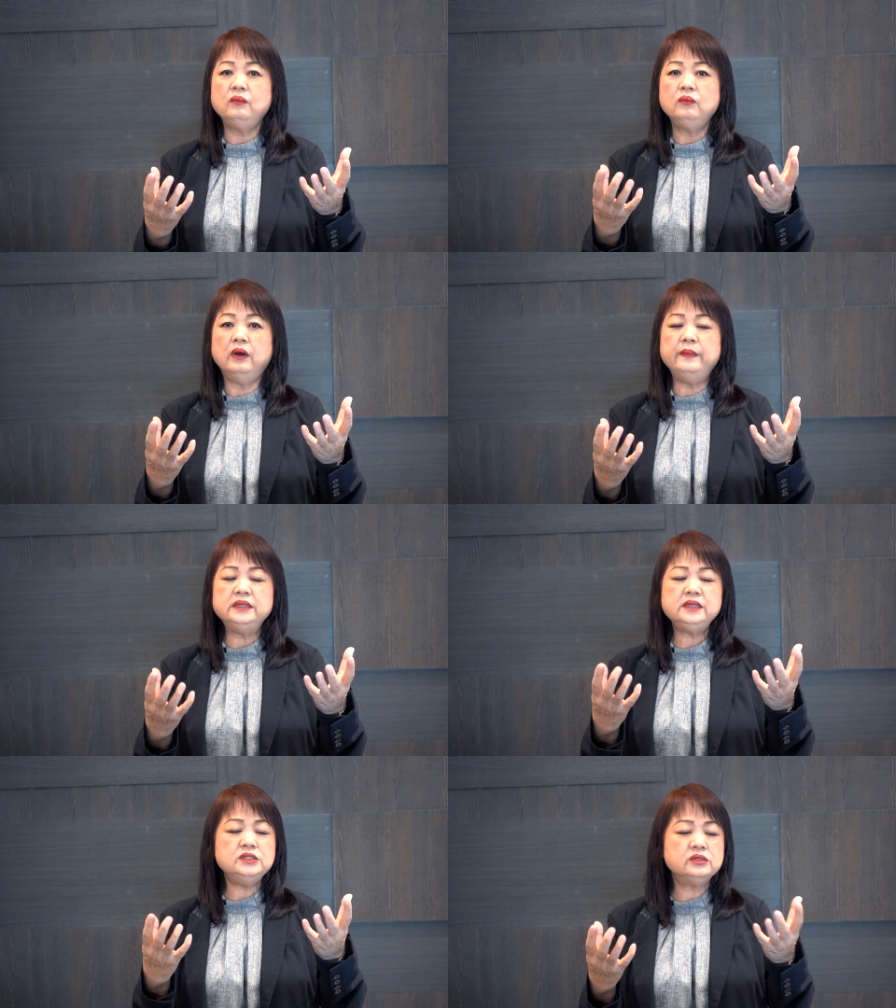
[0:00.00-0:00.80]
我
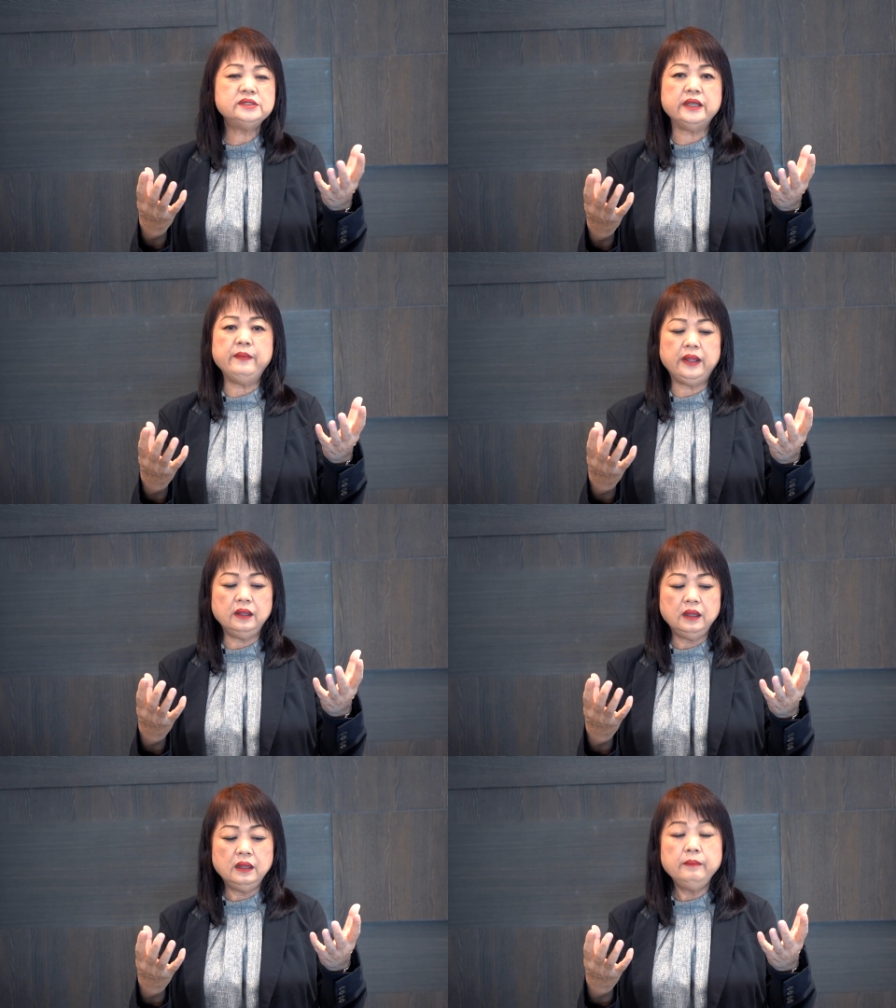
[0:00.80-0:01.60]
们弟兄姐妹
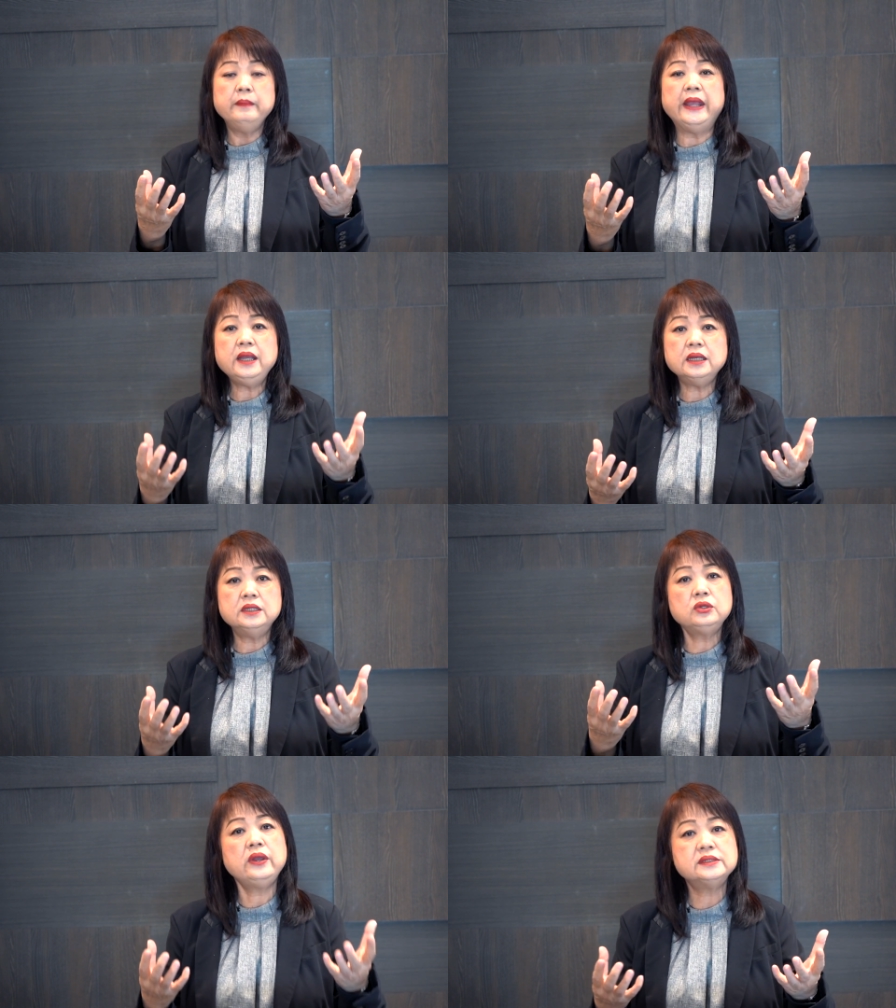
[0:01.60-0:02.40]
每一个
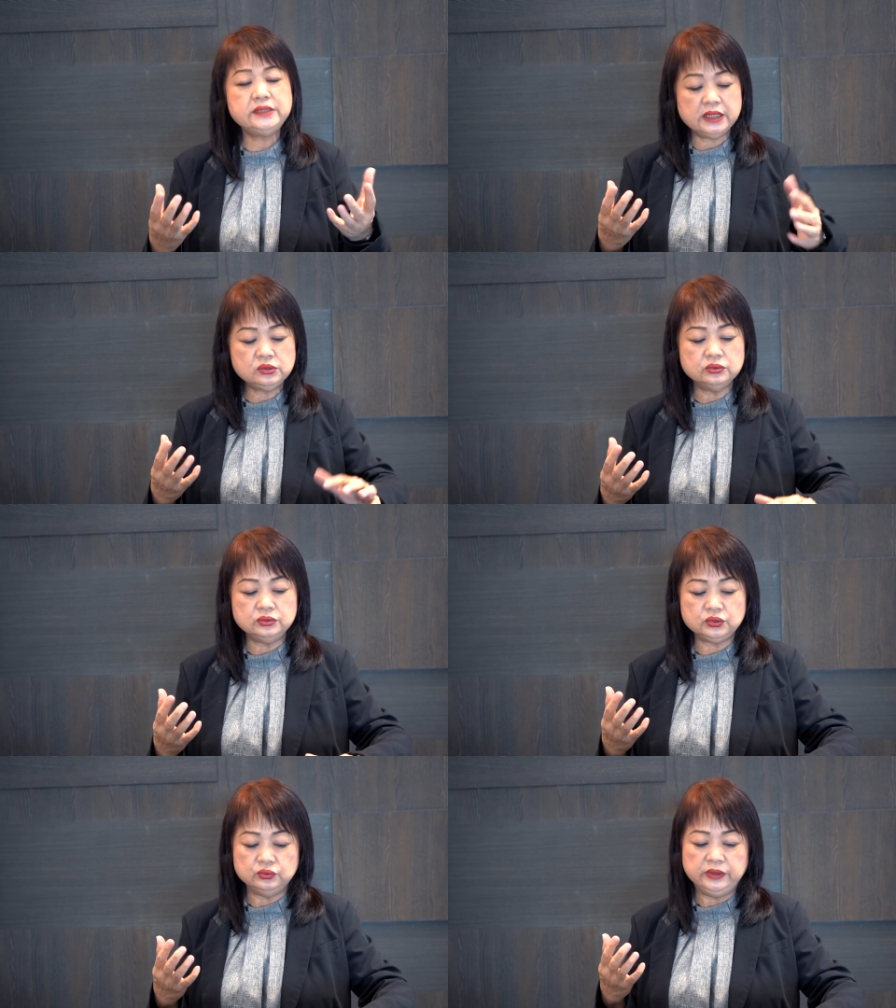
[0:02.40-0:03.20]
人都要接触
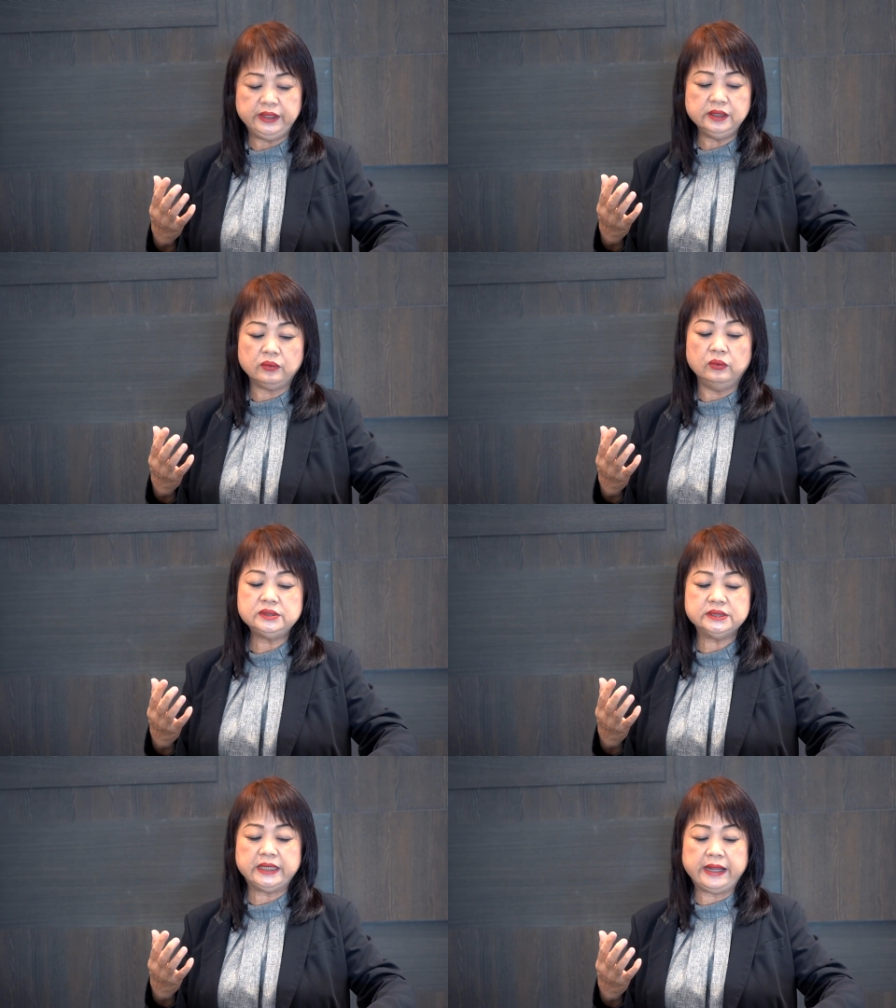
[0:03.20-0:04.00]
属灵的果
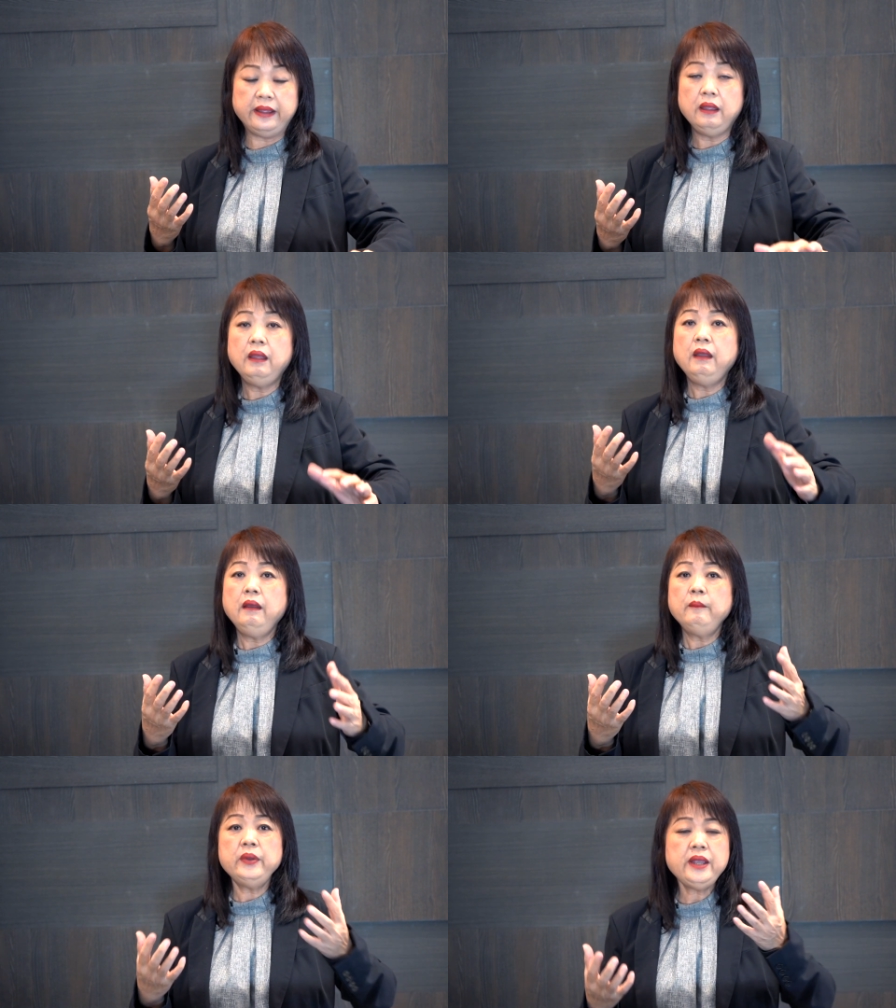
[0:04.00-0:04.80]
子来，
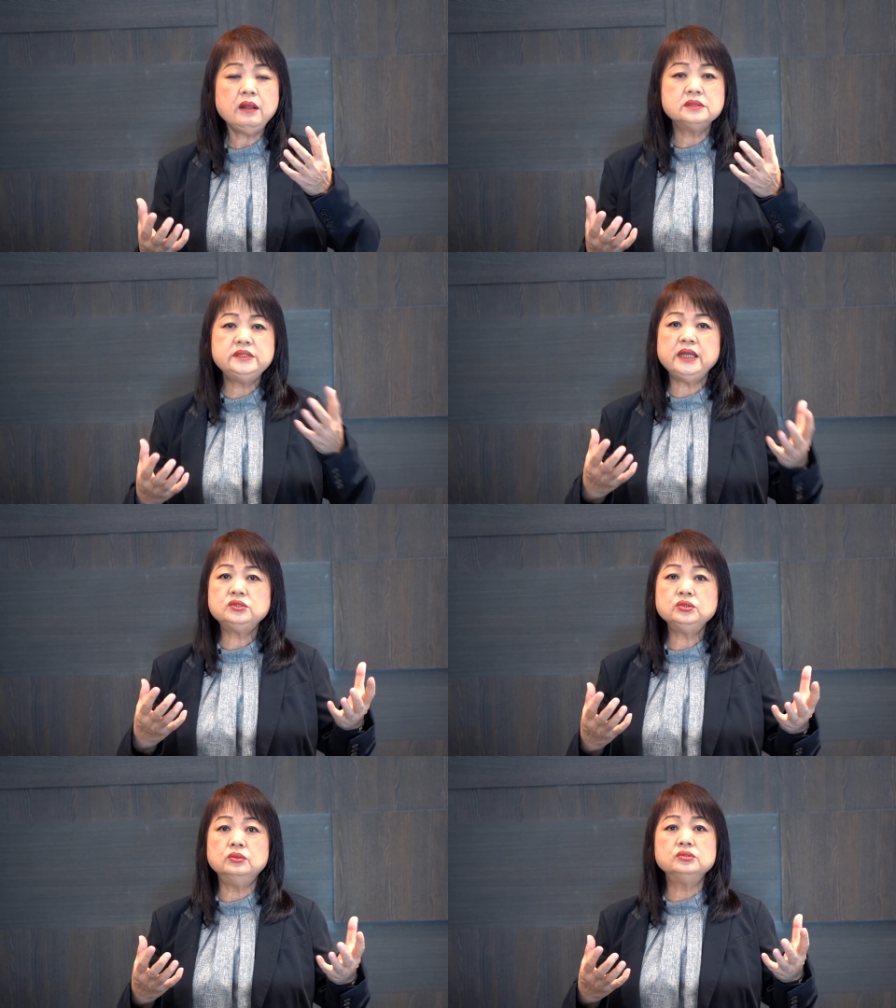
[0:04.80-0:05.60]
不要接
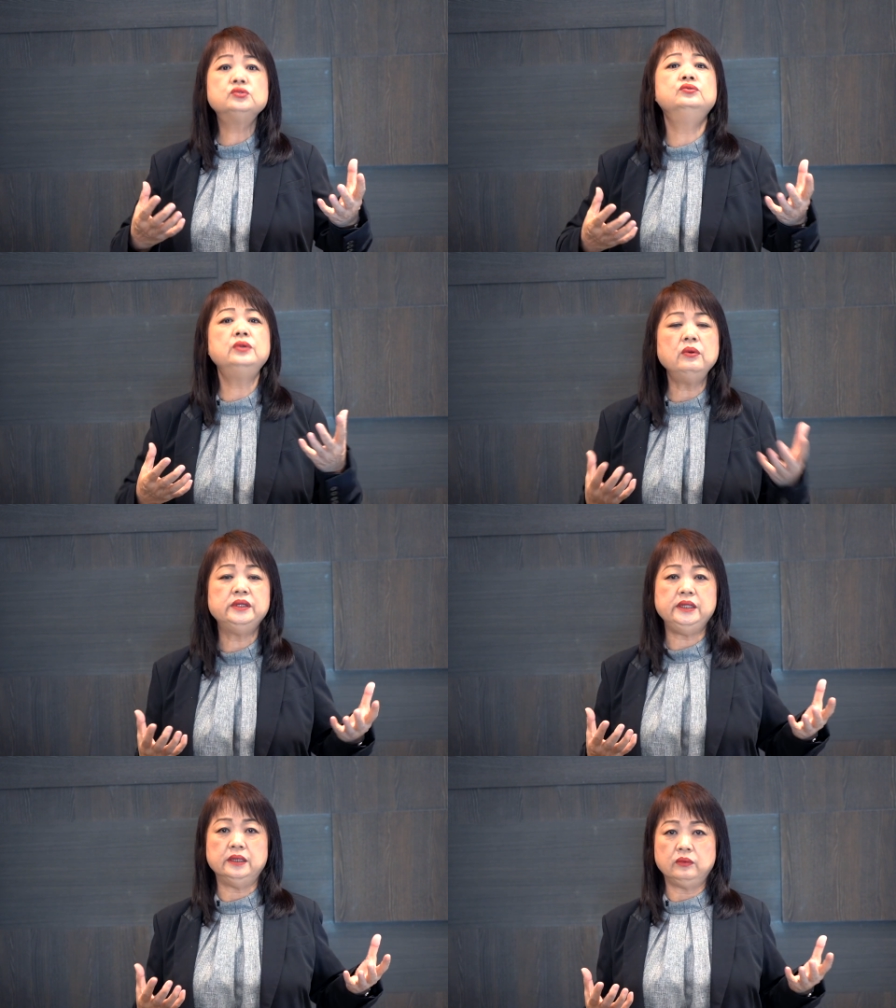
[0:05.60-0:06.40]
触属肉
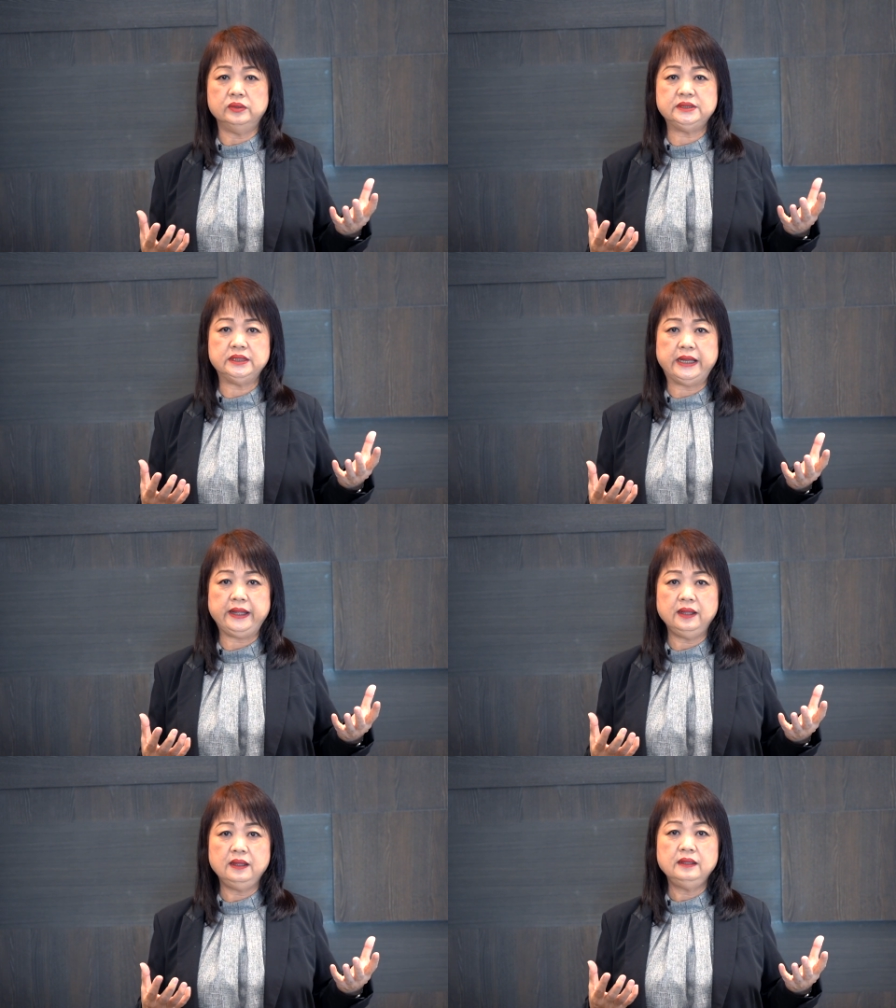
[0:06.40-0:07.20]
体的果子来。